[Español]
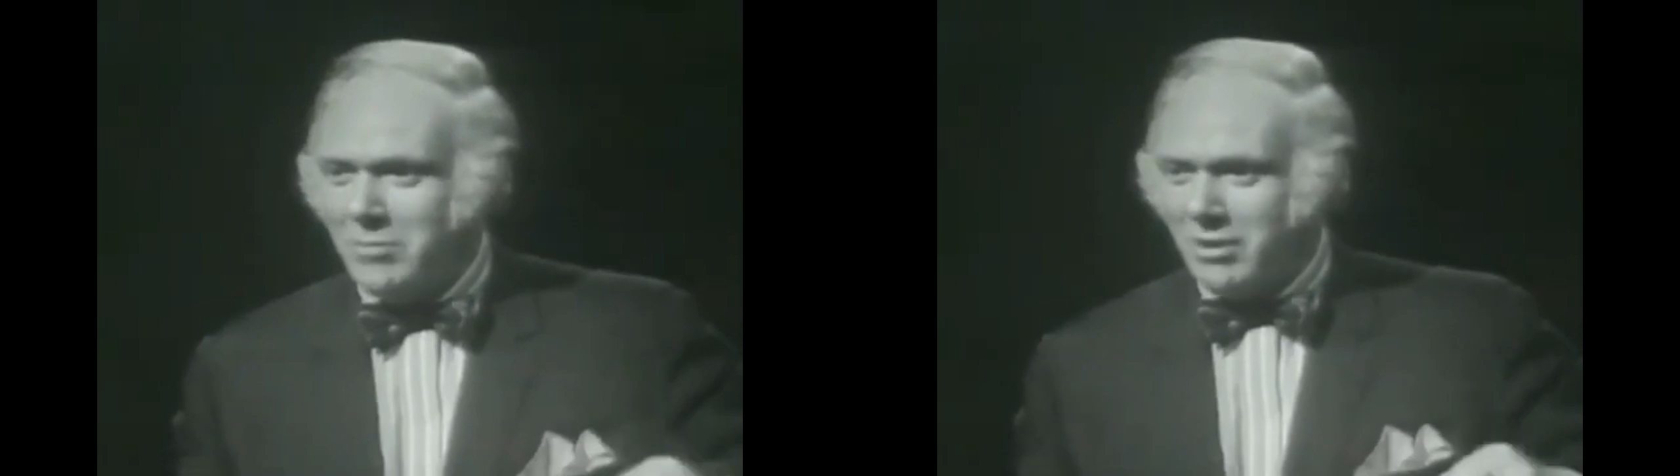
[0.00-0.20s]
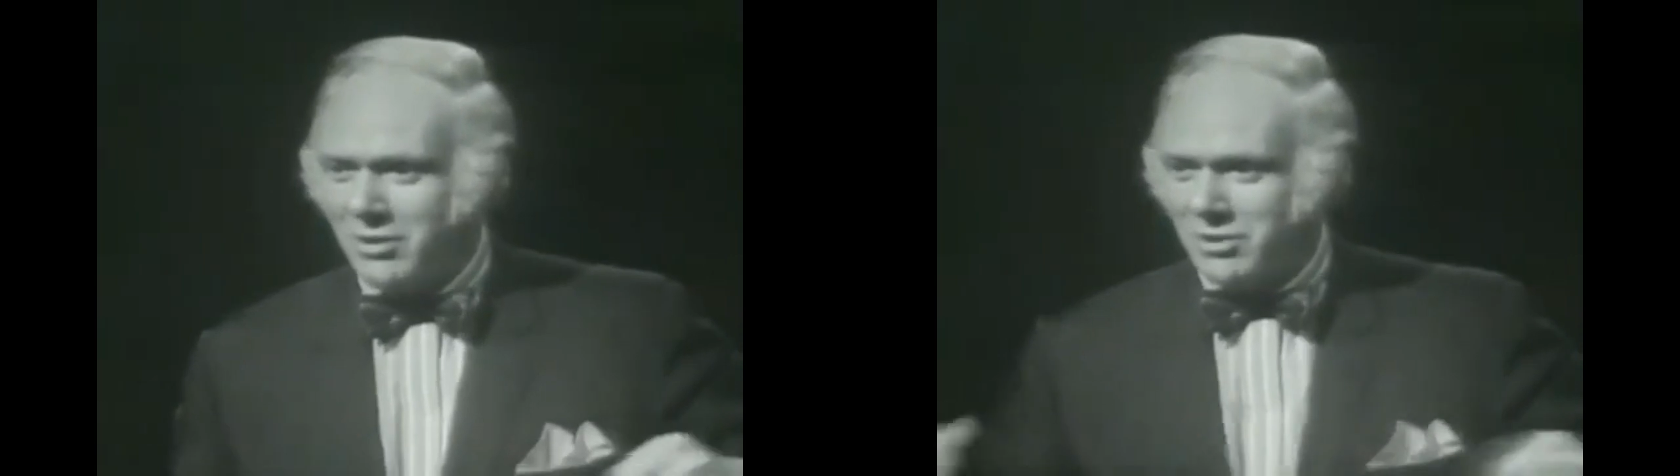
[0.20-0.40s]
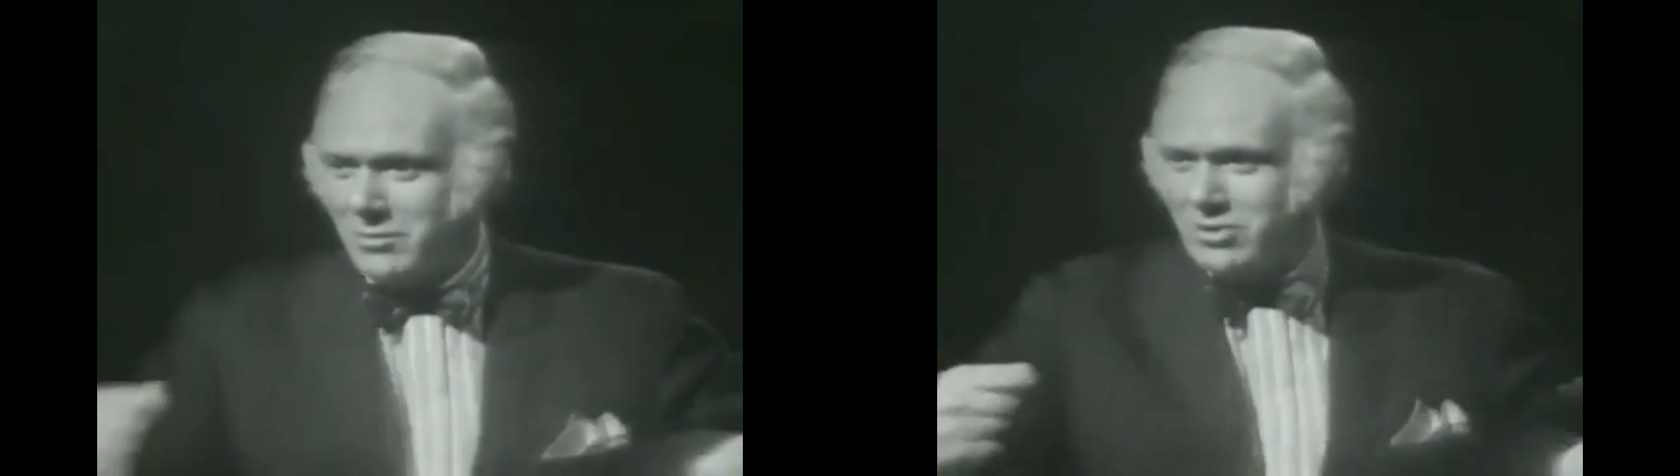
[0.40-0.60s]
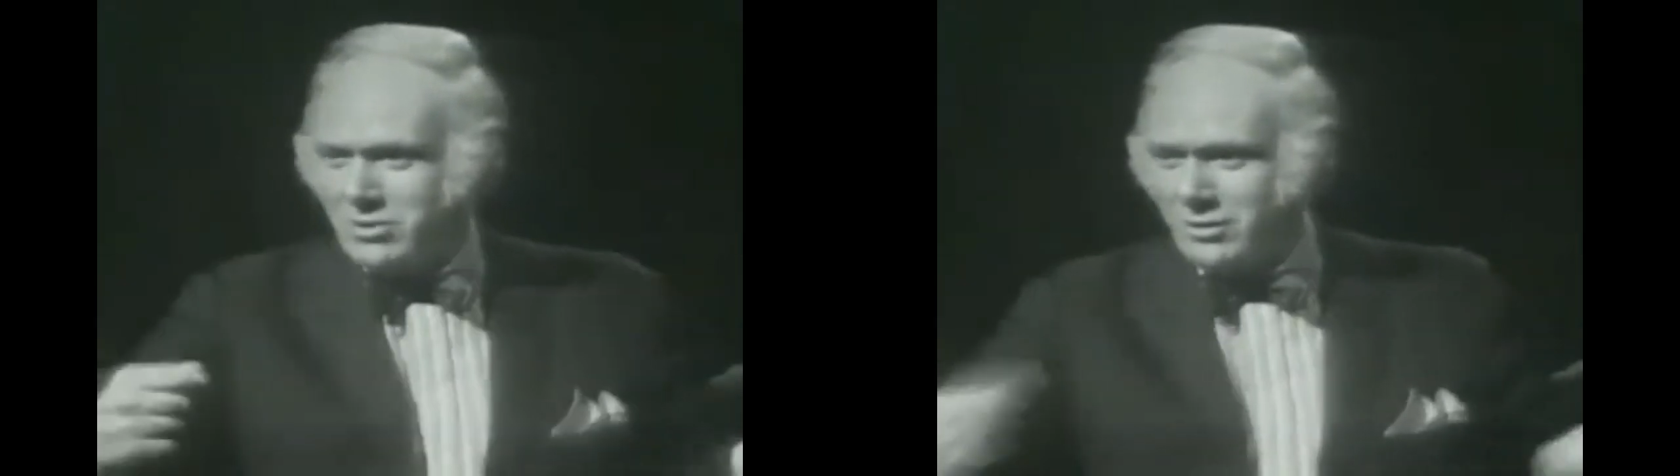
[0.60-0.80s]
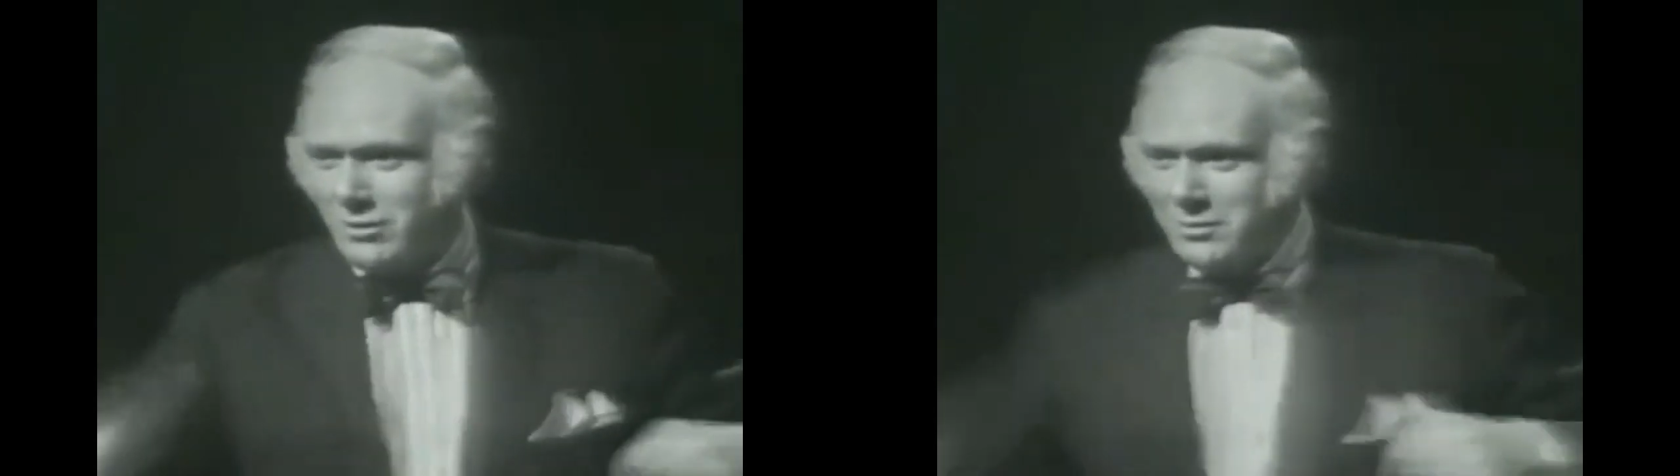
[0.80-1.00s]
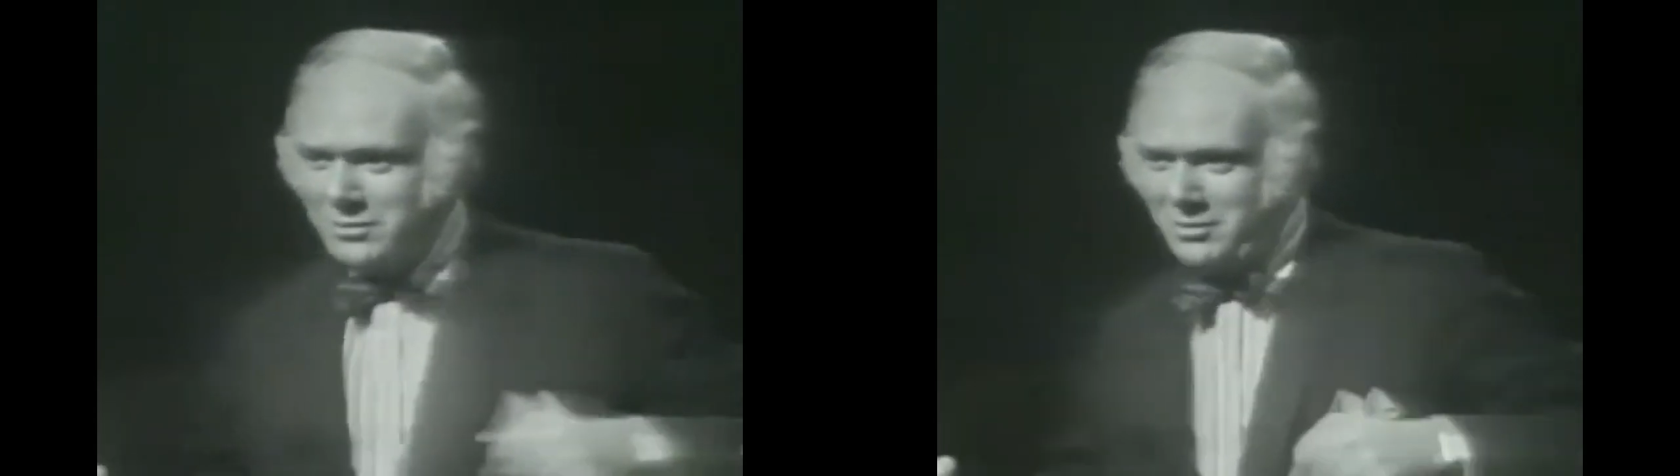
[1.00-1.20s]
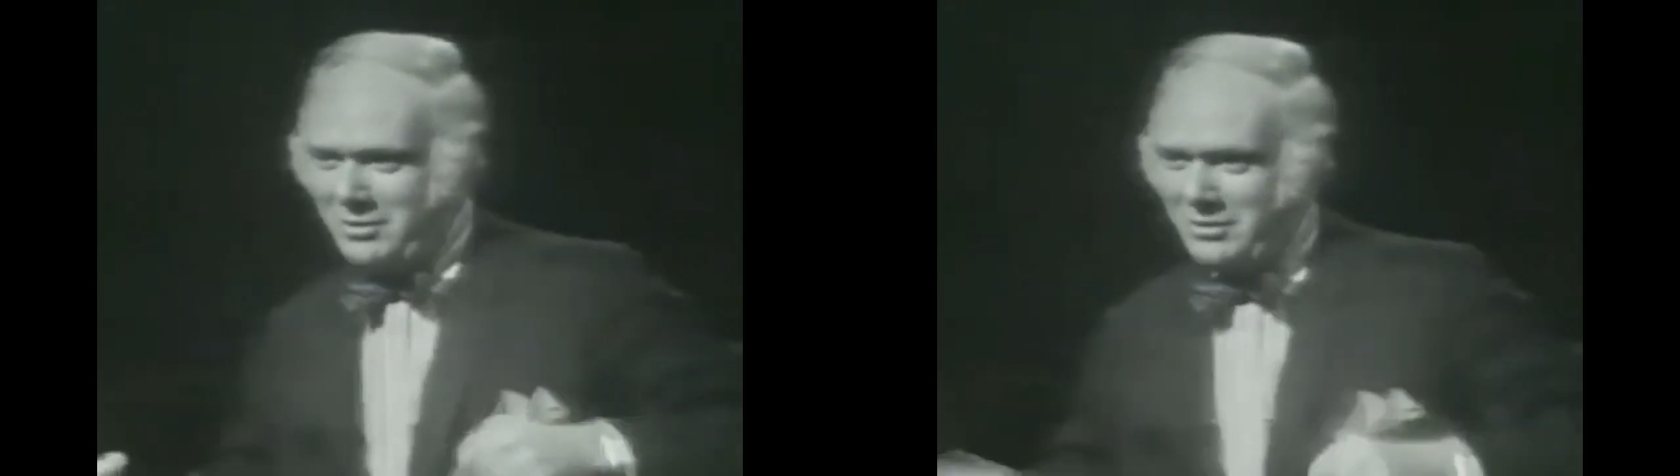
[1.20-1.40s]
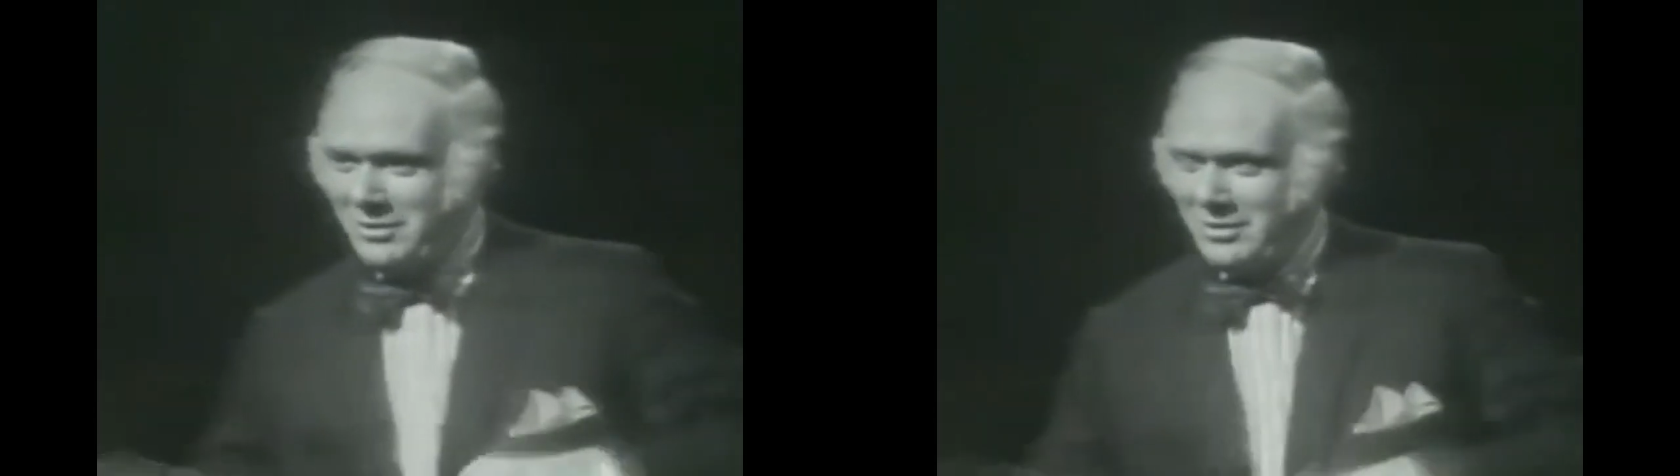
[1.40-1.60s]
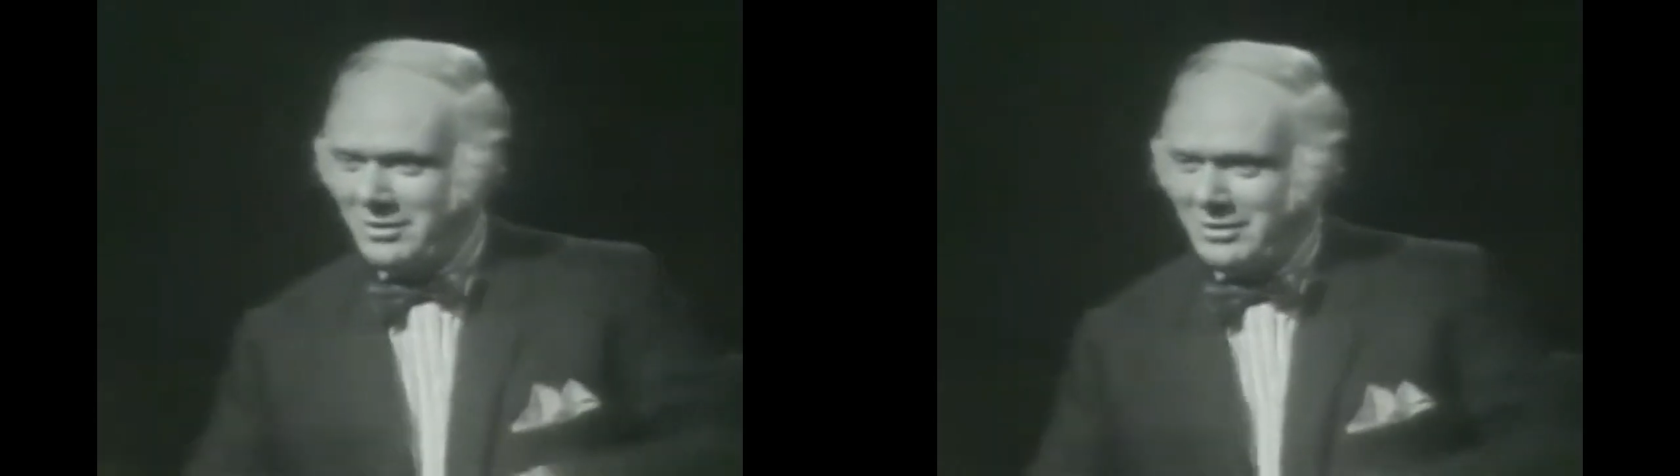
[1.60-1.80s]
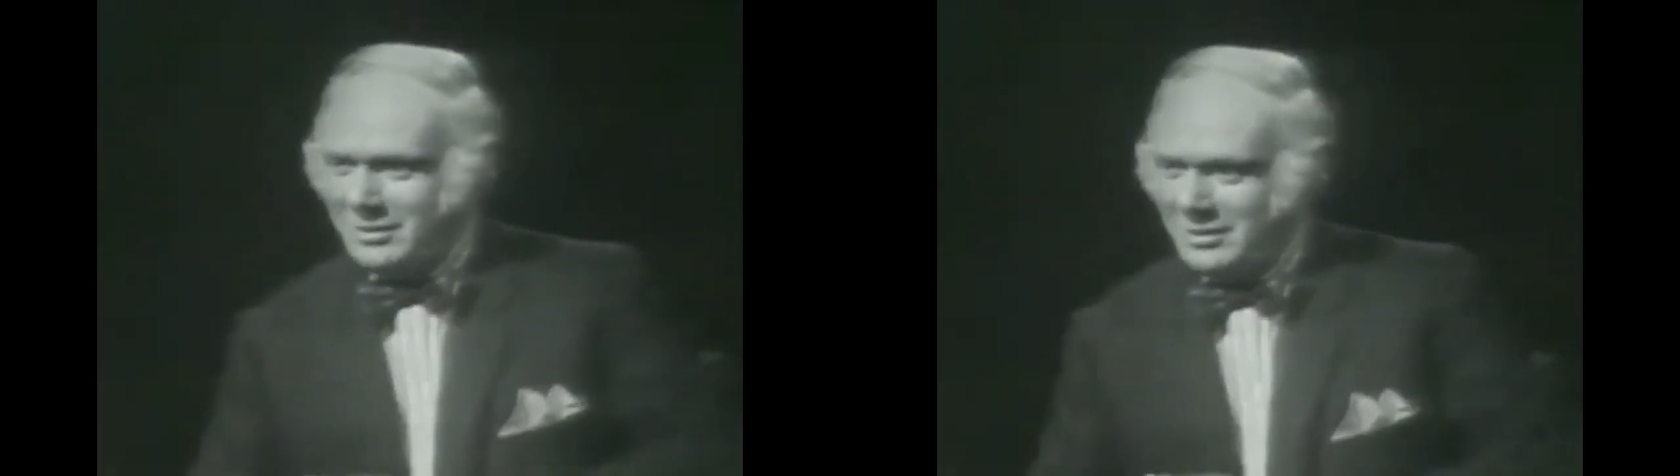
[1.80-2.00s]
debería comprarse la gente una
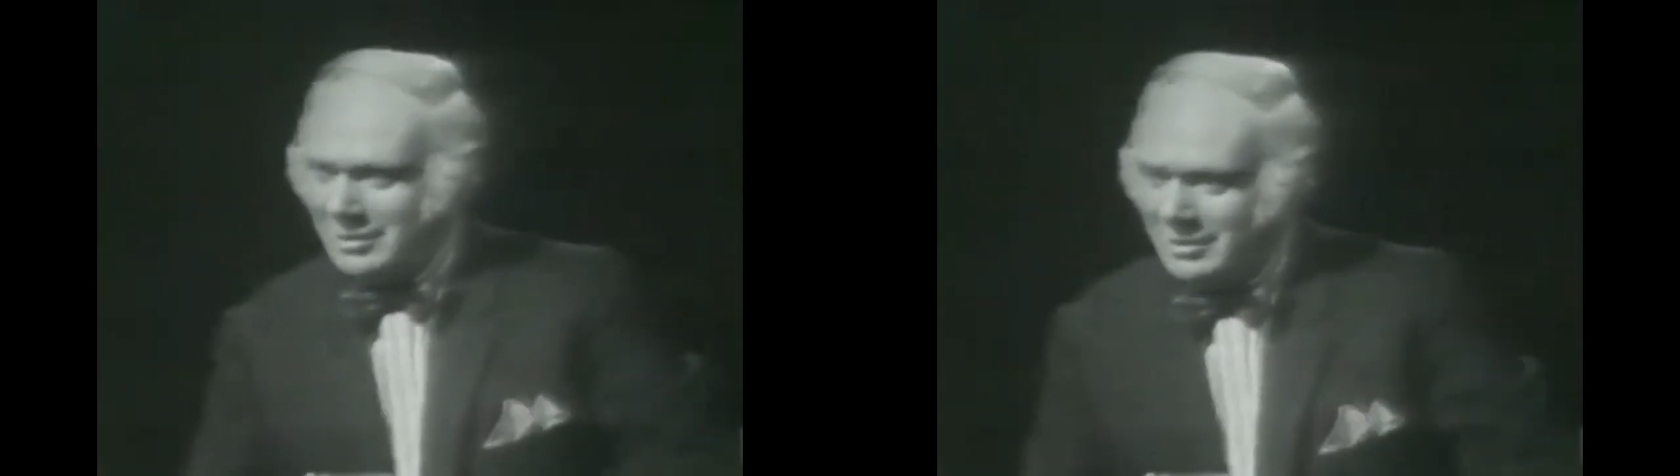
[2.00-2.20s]
PS5.